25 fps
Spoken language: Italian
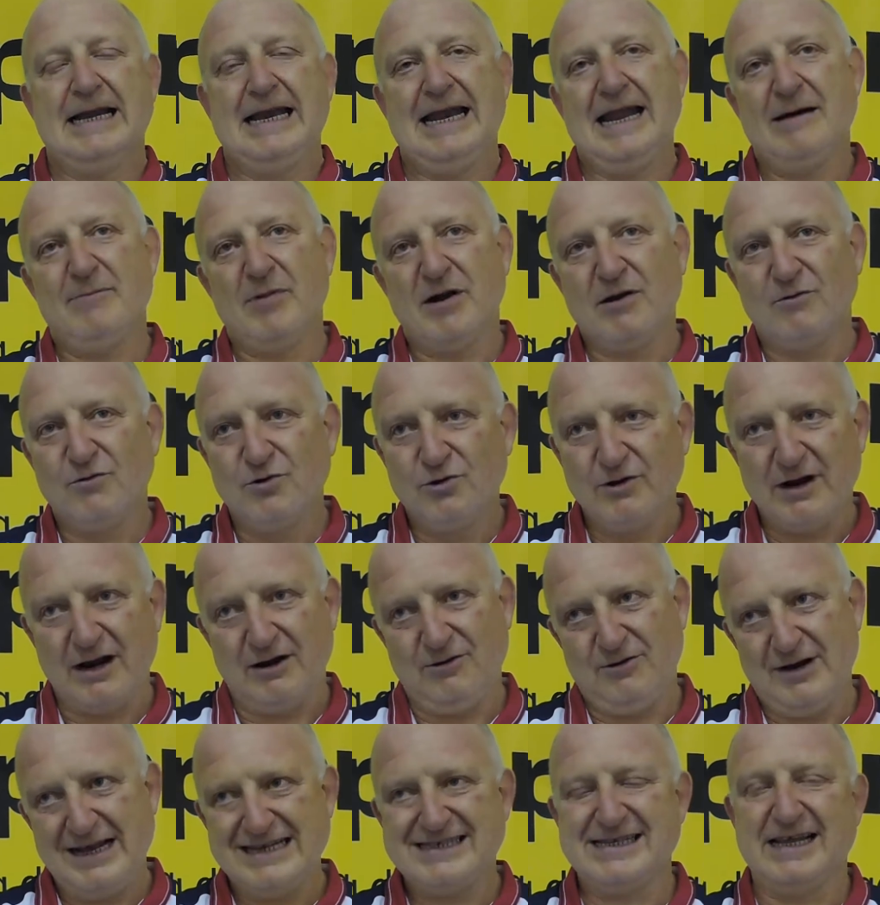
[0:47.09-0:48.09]
La bravura
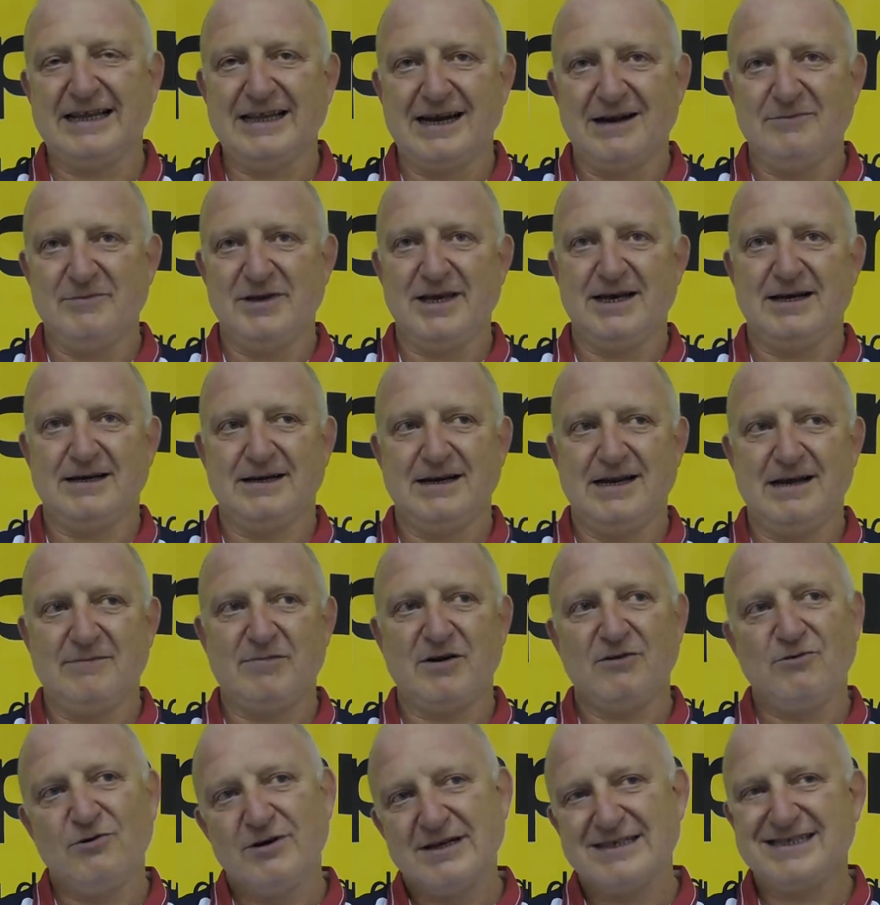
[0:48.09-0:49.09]
non è stata la mia, la
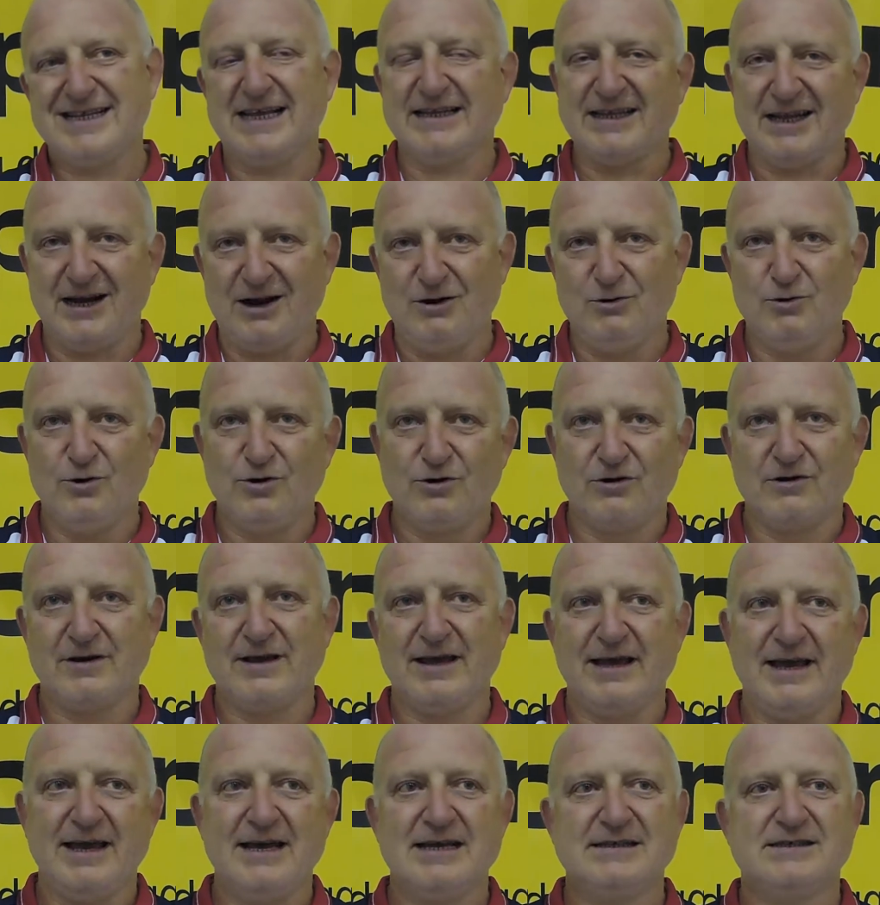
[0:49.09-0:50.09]
bravura è stata la loro
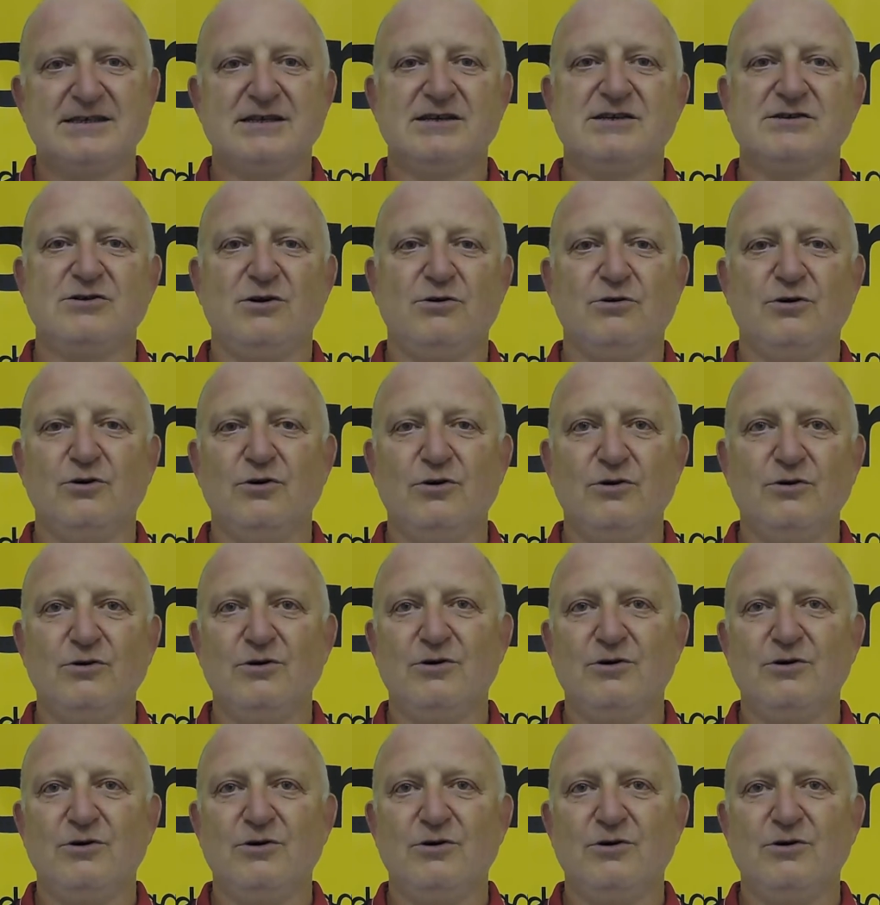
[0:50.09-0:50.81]
che si sono